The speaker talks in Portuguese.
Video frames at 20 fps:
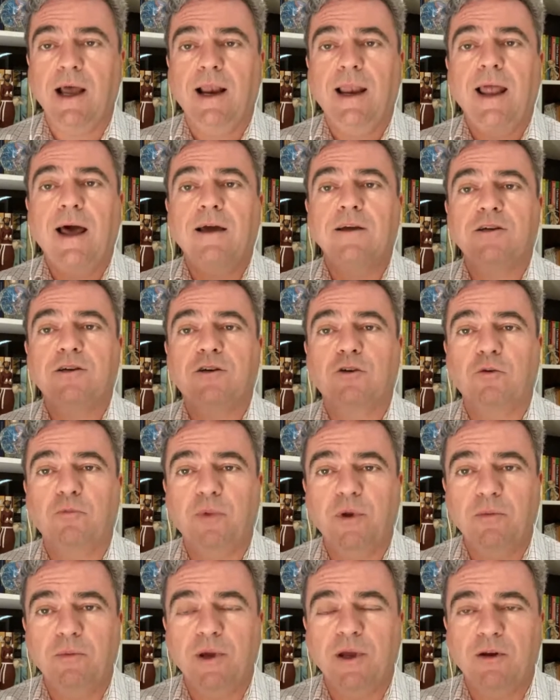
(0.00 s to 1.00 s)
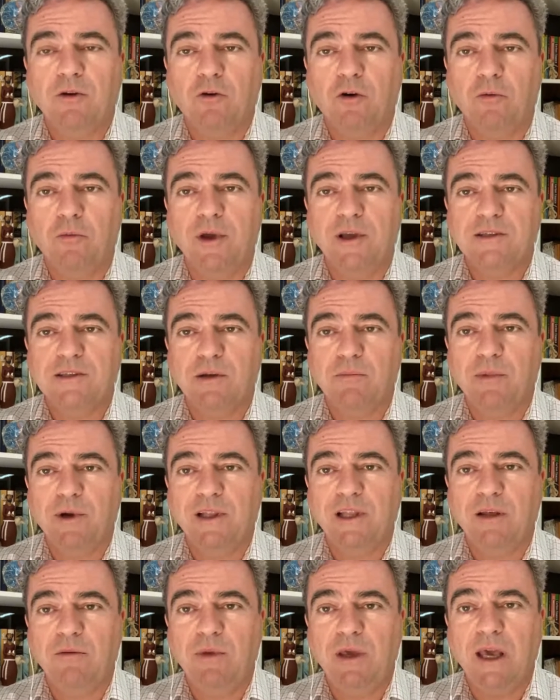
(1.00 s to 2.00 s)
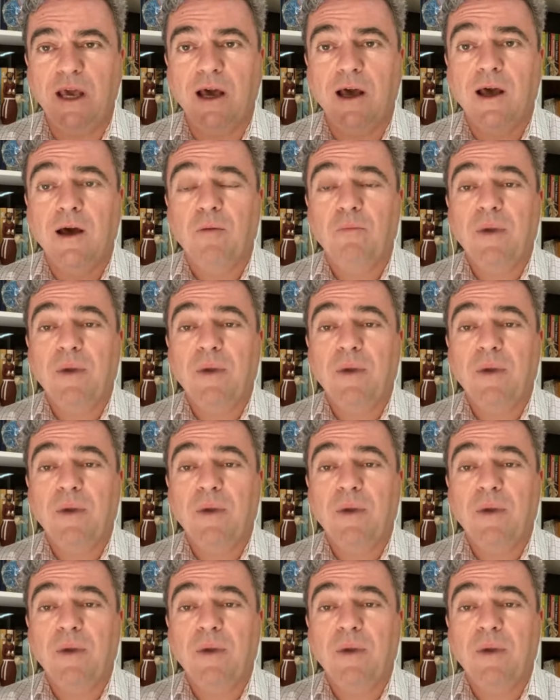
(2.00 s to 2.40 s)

Lógico, no primeiro, no começo da pandemia,